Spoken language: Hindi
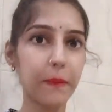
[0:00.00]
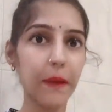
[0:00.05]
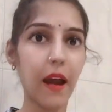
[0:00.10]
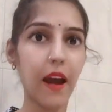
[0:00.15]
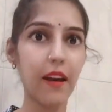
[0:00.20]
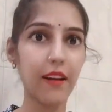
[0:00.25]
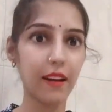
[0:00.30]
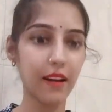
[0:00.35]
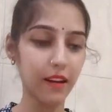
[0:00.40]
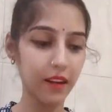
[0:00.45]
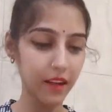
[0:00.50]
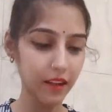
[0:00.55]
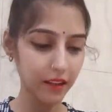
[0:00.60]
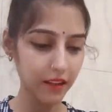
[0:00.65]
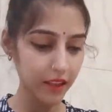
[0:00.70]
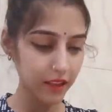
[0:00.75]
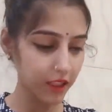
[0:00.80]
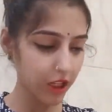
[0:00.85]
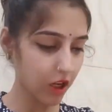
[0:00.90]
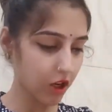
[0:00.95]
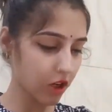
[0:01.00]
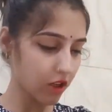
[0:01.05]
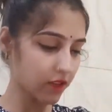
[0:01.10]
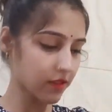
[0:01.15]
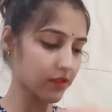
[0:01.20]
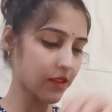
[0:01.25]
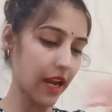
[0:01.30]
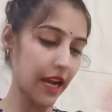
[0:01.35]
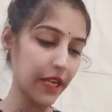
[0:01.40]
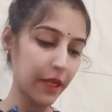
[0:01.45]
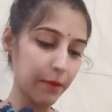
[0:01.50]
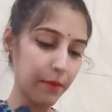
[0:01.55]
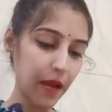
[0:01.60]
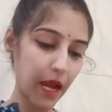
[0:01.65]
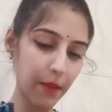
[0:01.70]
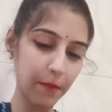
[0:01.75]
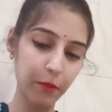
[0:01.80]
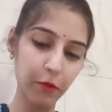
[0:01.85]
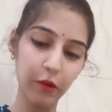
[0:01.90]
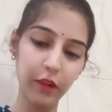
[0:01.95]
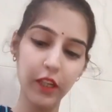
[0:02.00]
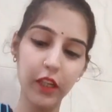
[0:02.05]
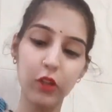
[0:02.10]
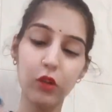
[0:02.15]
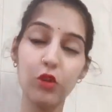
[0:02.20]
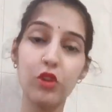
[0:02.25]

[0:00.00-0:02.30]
प्यारा लग रहा था और साइड में आपको ये